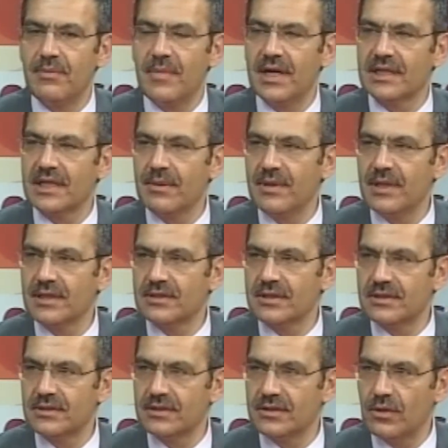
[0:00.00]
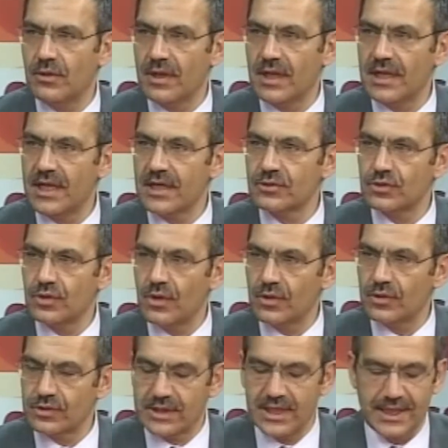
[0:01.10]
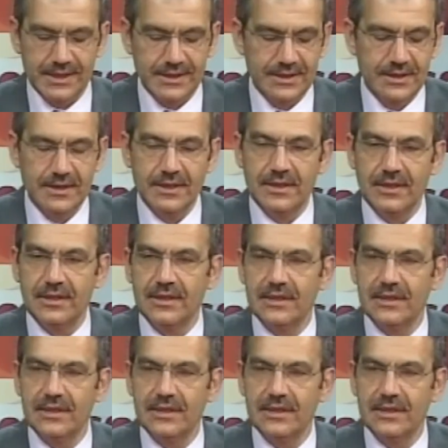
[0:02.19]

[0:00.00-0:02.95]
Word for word: mahkemelik olaylar çoksa, evet.